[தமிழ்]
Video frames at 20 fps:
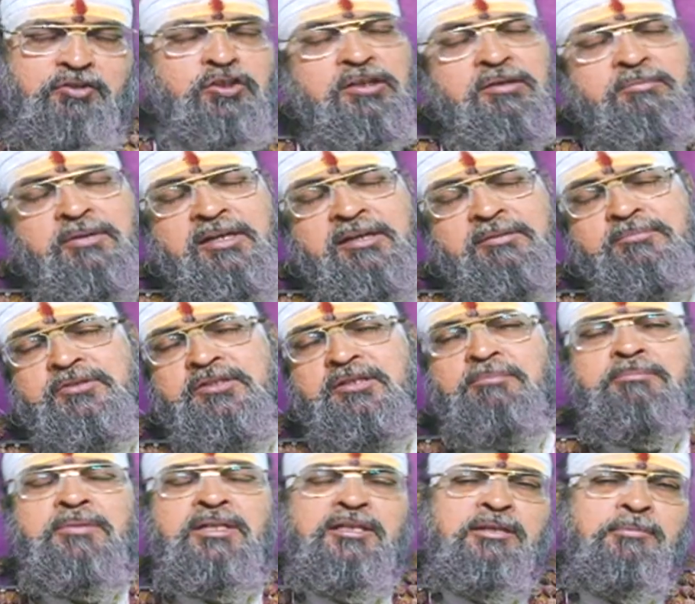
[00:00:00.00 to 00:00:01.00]
திருமணம்
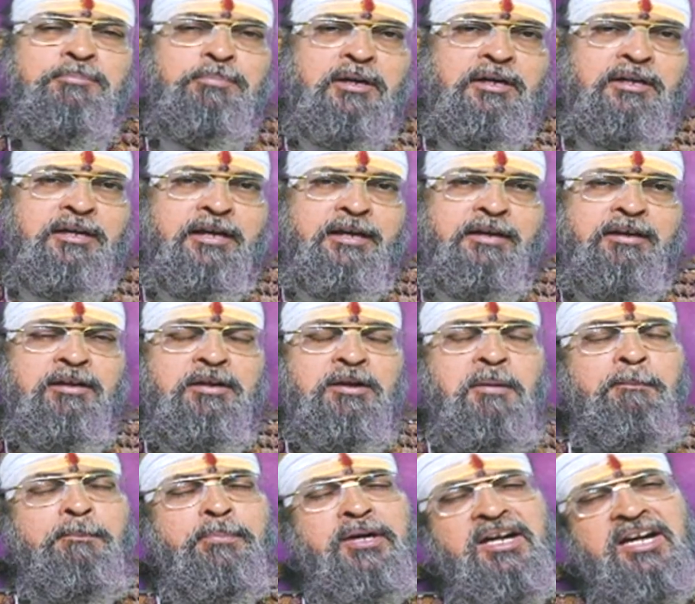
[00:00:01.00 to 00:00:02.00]
சம்பந்தப்பட்ட
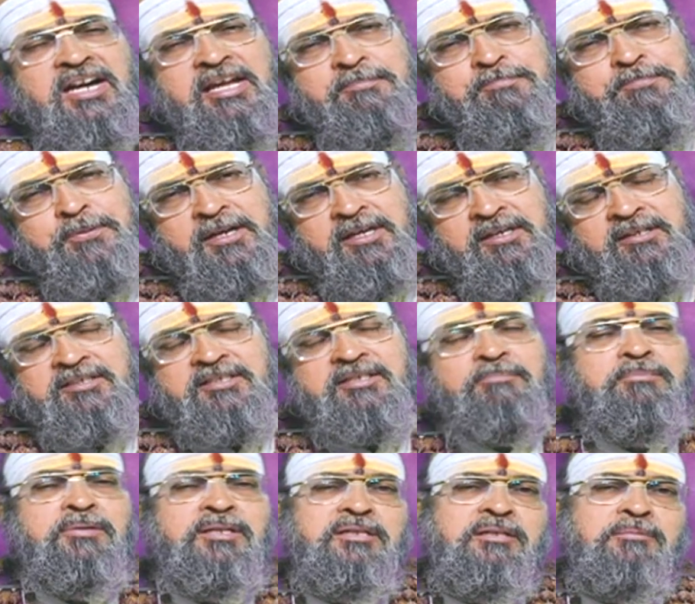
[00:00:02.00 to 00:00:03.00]
பிள்ளைப்பேறு
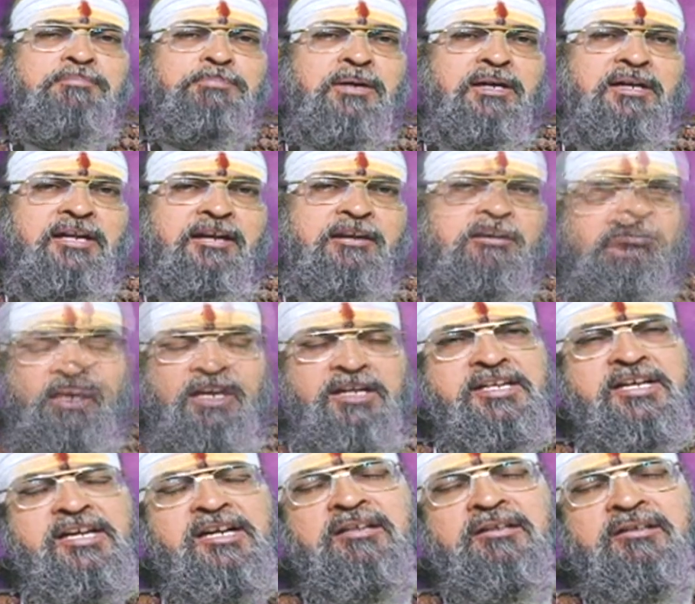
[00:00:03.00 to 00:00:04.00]
சம்பந்தப்பட்ட
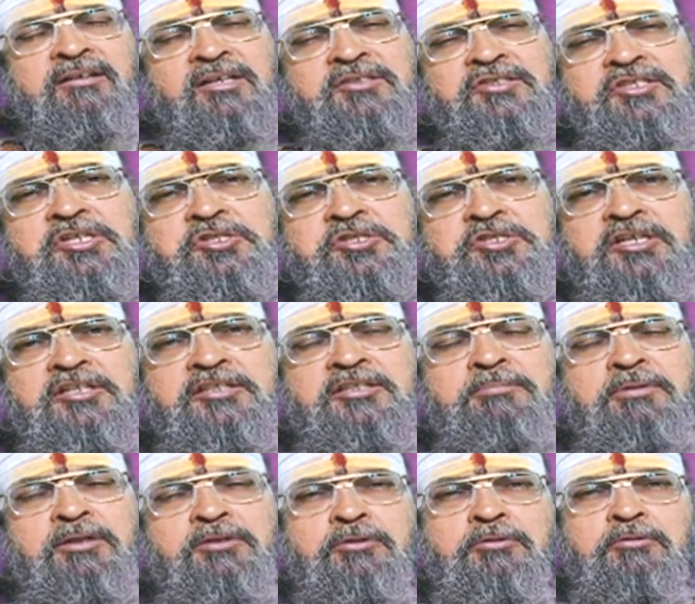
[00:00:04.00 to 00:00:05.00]
கன்னியா ராசி சார்ந்த
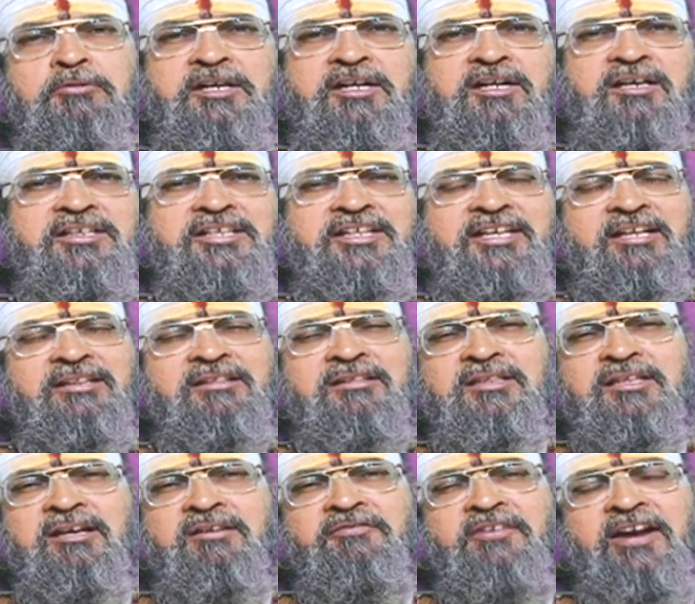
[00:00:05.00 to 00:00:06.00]
பக்தகுடிகள்
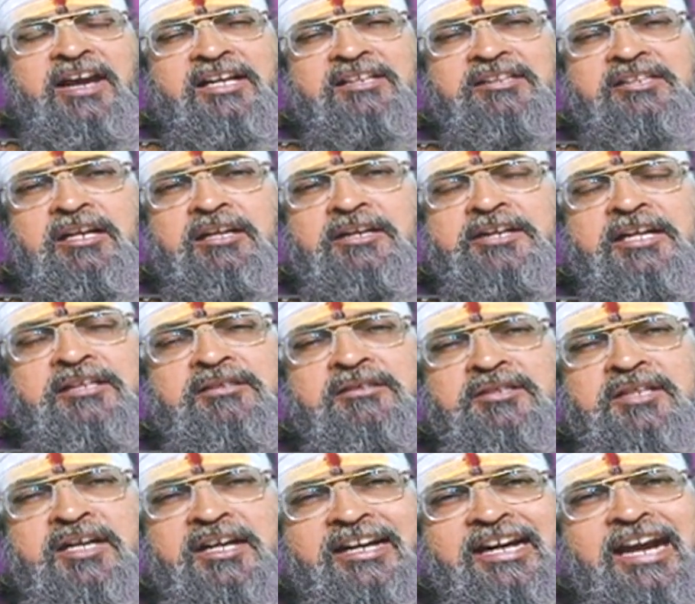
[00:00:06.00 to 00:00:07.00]
எந்த வயதில்
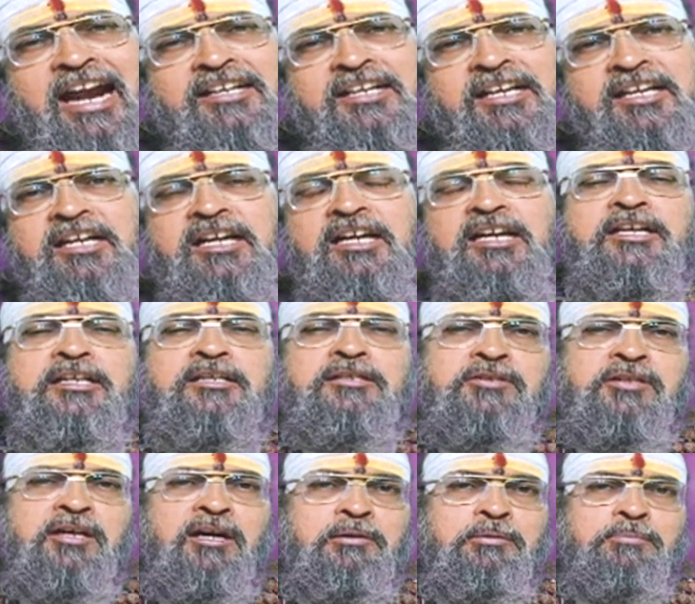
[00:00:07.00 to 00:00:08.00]
எந்த கேட்டகரியில
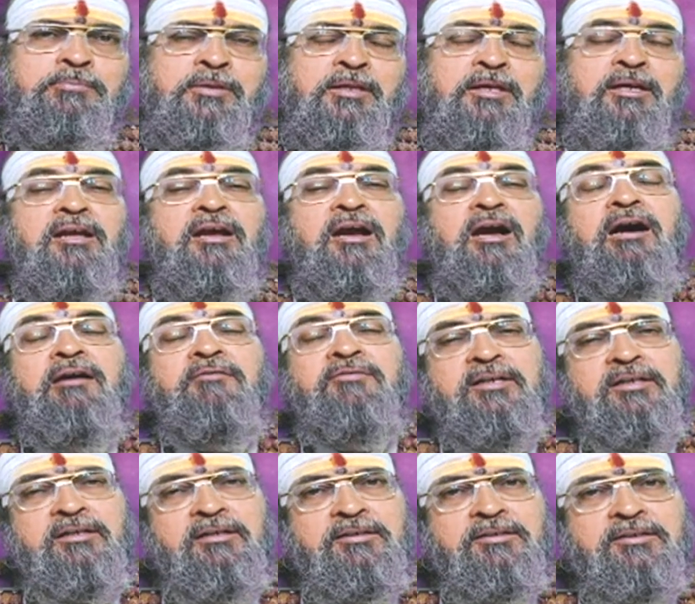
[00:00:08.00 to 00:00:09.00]
இருந்தாலும்
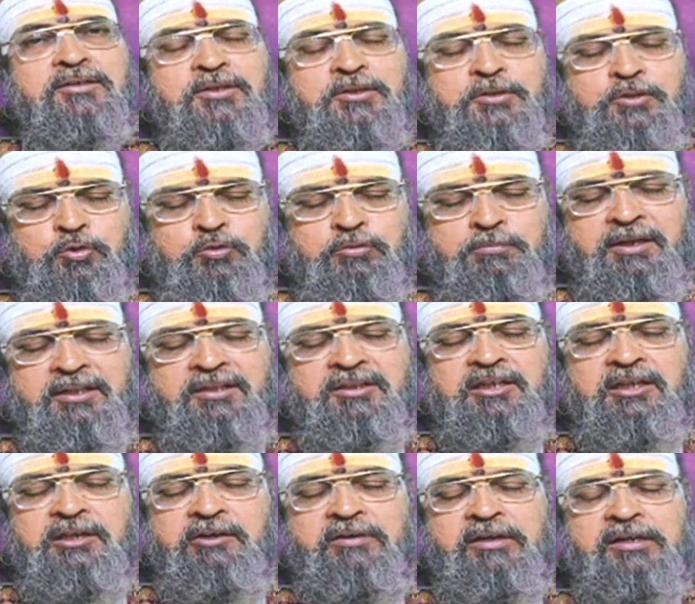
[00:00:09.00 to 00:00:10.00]
அவர்களுக்கு சுப
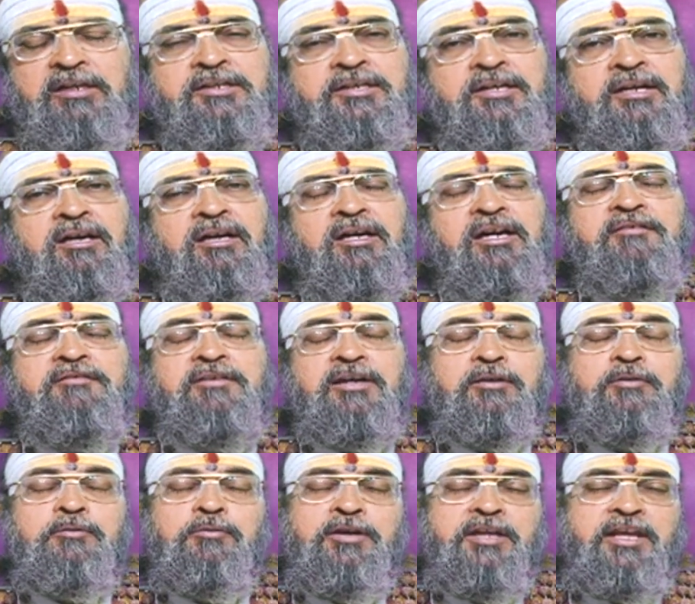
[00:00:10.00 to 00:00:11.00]
தகவல்கள் நாடி
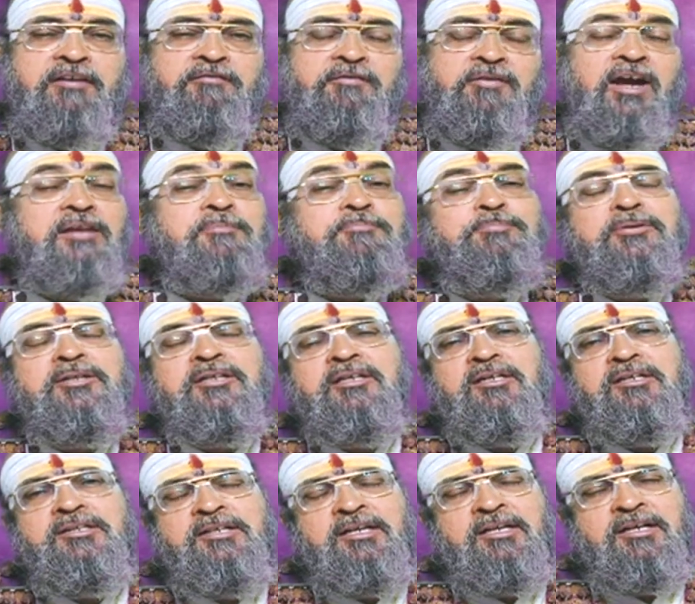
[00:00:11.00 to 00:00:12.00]
வரக்கூடிய
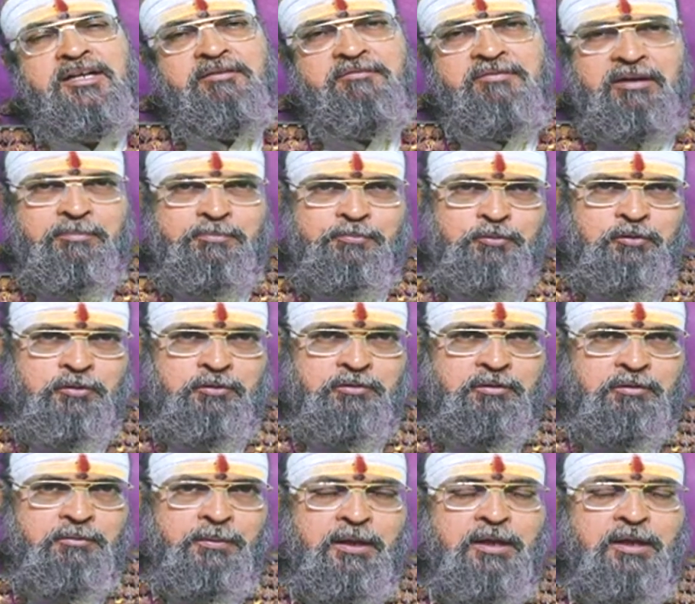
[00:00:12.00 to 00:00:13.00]
வாய்ப்புகள் நாடி வரப்போகிறது
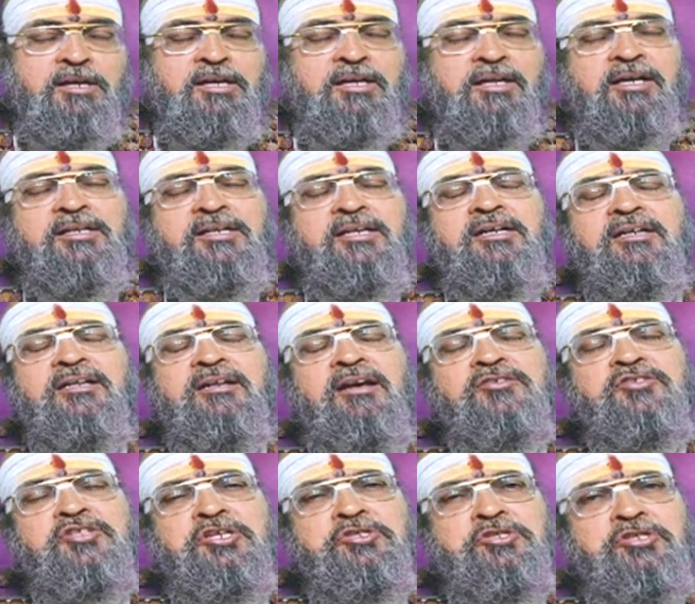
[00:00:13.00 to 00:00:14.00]
கன்யா
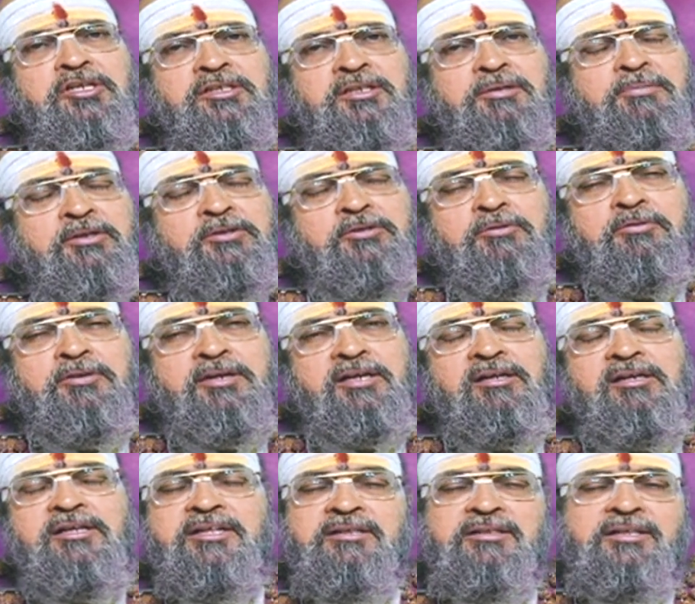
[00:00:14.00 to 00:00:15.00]
ராசி சார்ந்த
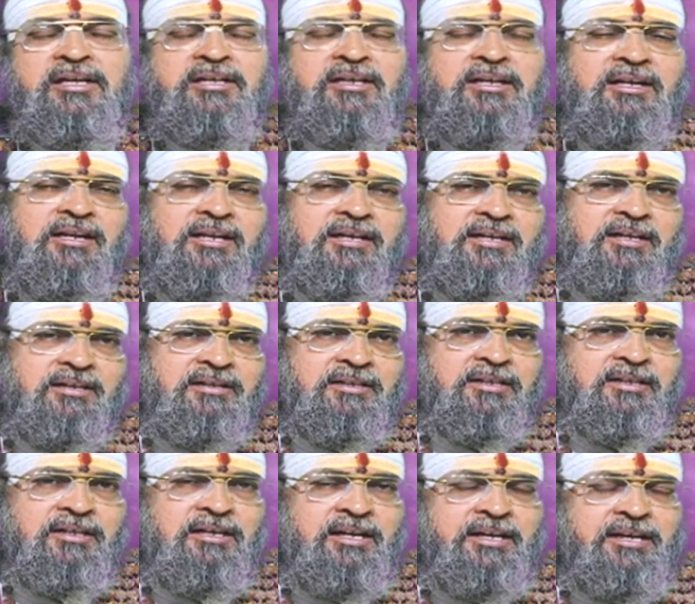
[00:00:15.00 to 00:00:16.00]
பக்தபொடிகள் இந்த
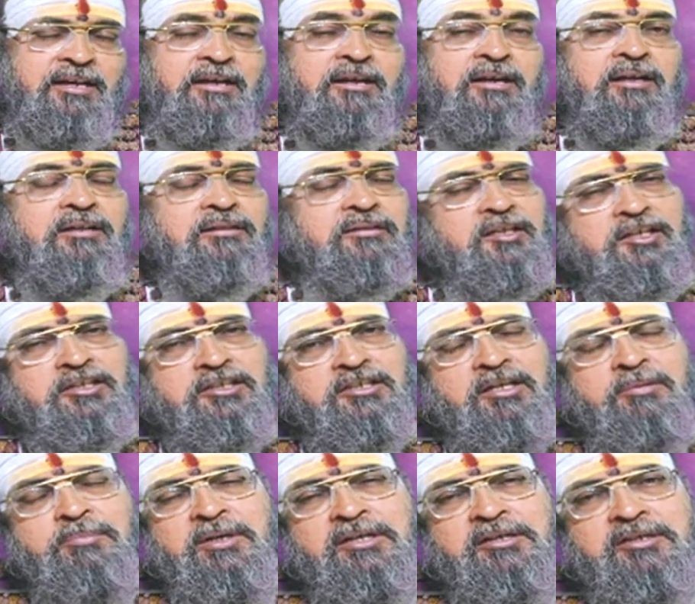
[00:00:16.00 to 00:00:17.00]
காலகட்டங்களை
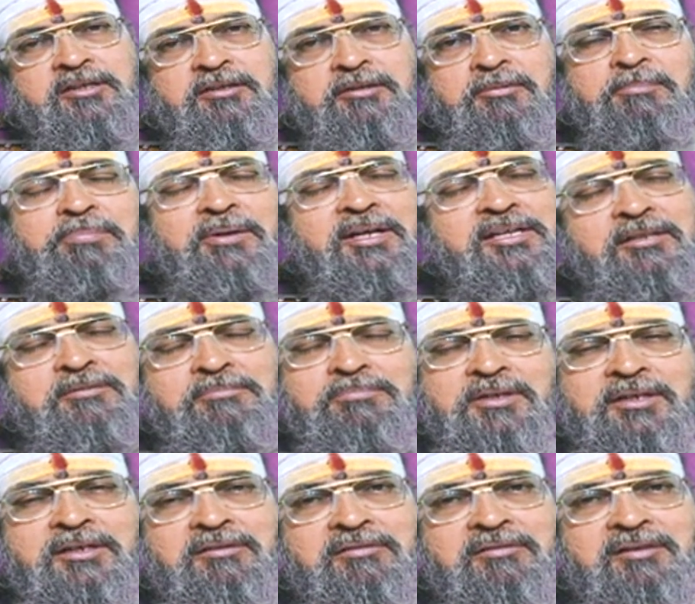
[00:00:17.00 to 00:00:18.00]
திட்டமிட்டு
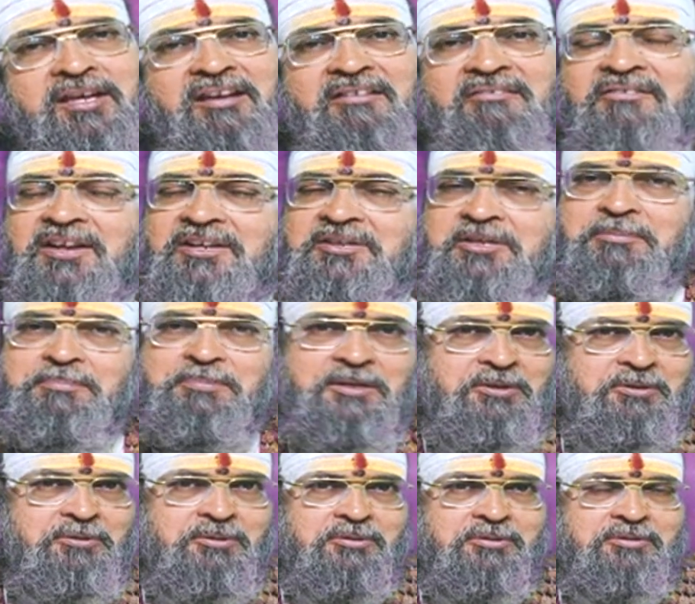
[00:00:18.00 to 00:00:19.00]
பயன்படுத்தி வெற்றி
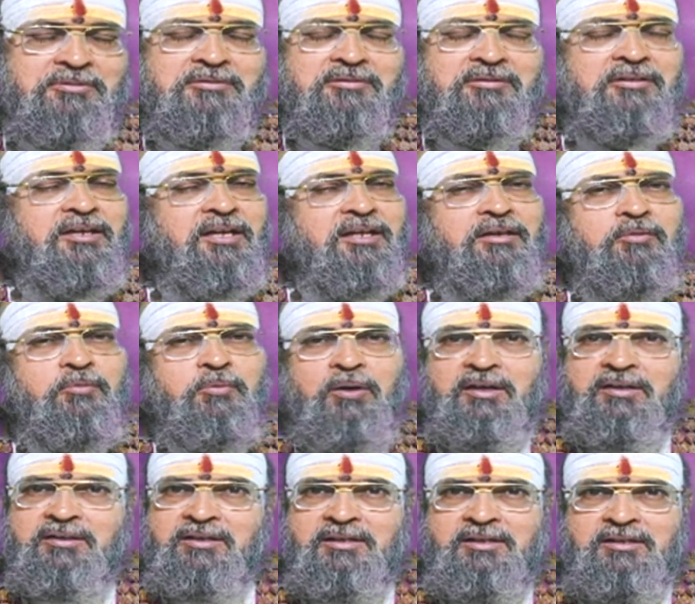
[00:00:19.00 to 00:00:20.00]
பெறுங்கோ
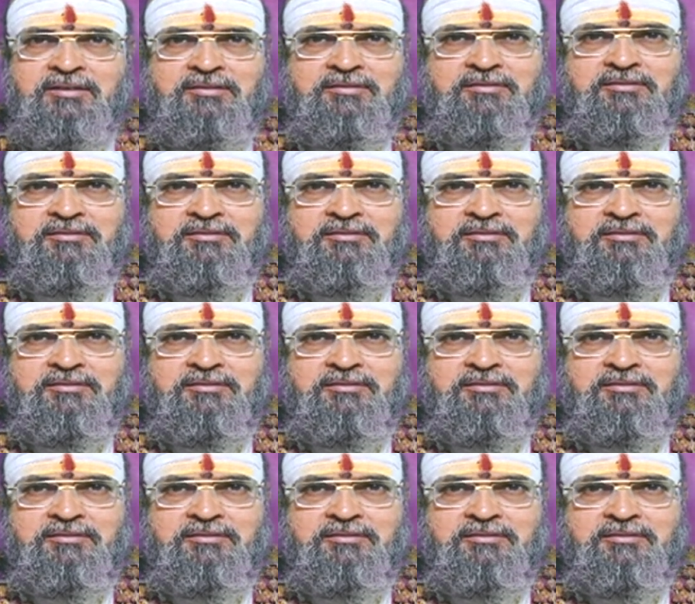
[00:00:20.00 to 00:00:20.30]
நல்வாழ்த்துக்கள்